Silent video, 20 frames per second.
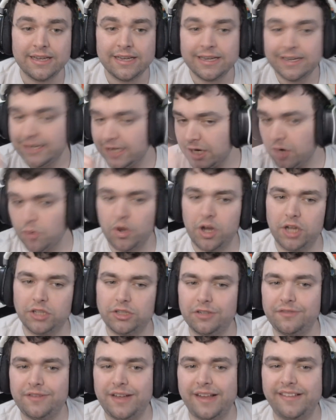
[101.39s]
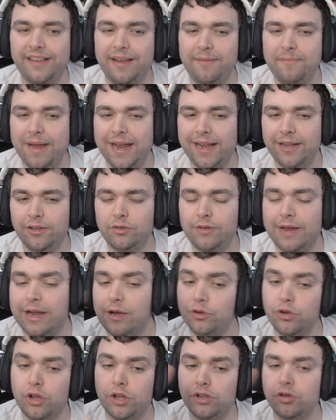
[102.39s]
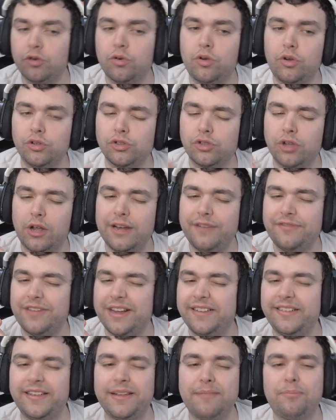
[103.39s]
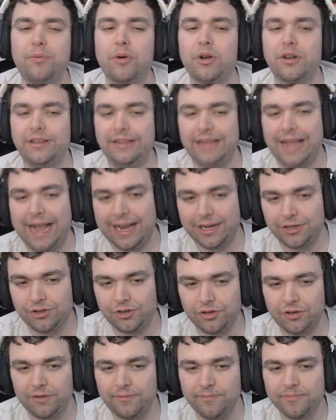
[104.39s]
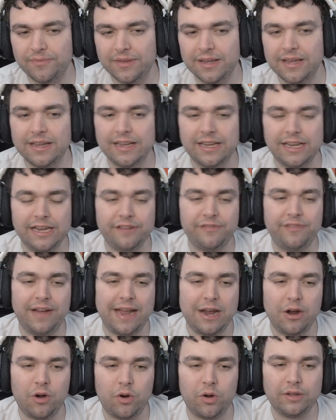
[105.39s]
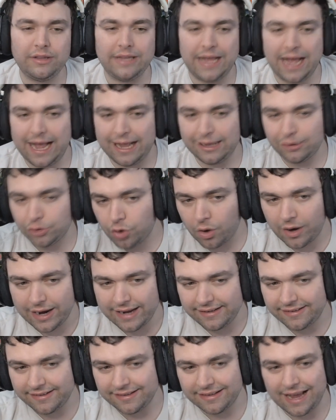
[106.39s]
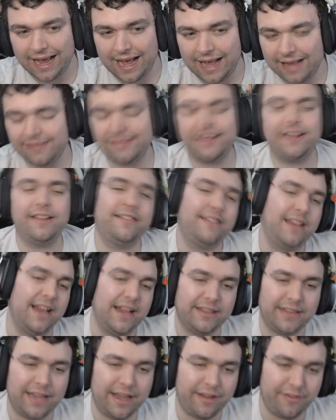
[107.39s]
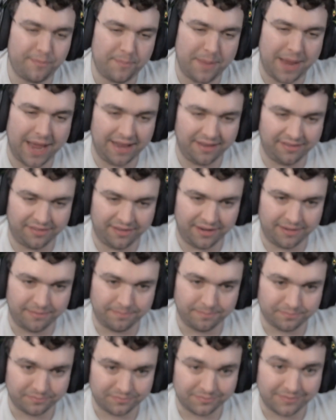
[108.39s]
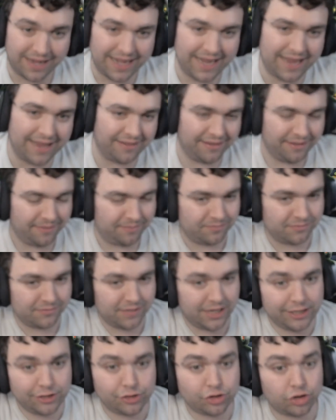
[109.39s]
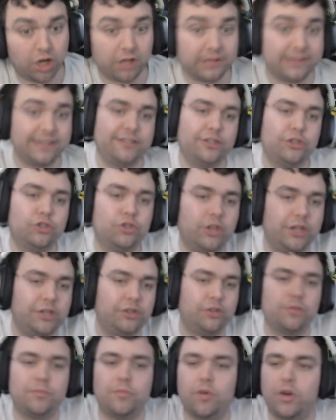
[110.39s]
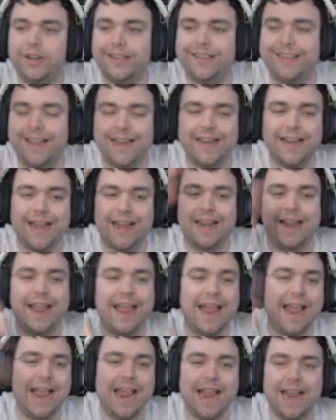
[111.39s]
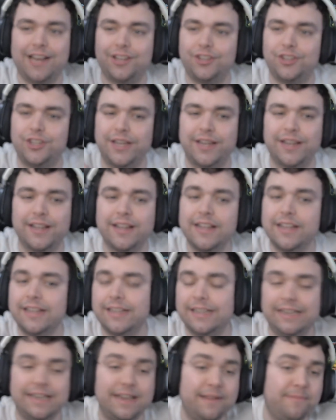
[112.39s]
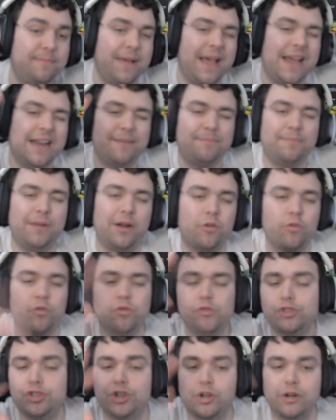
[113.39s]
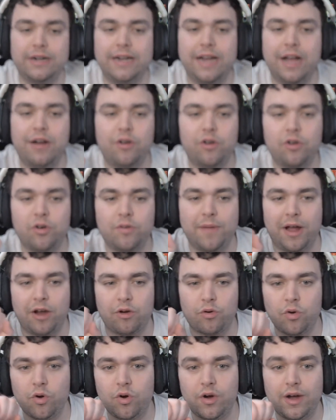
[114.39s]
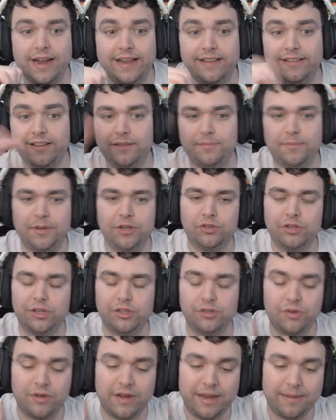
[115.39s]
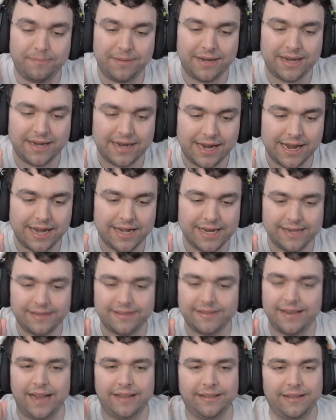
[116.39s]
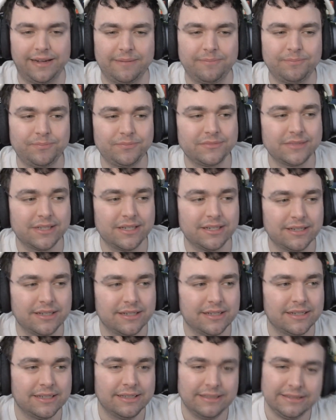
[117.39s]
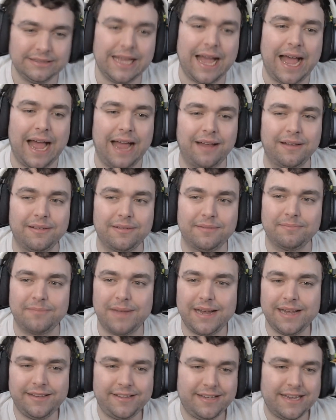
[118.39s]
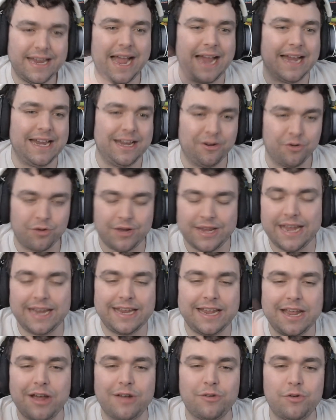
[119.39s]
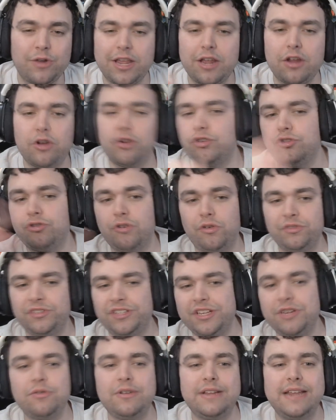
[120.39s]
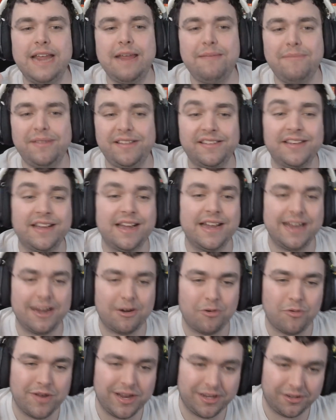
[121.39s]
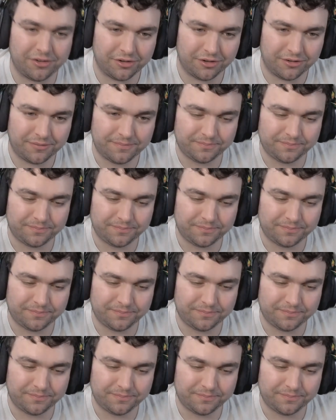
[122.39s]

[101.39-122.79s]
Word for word: E o outro vazamento é o nosso console vai ser portátil e vai rodar 2K 60 FPS, beleza? Então ele solta esses dois rumores aí na net, libera para algum jornal alguma coisa, as pessoas vão replicando e etc. Tá, mas e aí? O que que, o, que que o Joãozinho Games ganha com isso?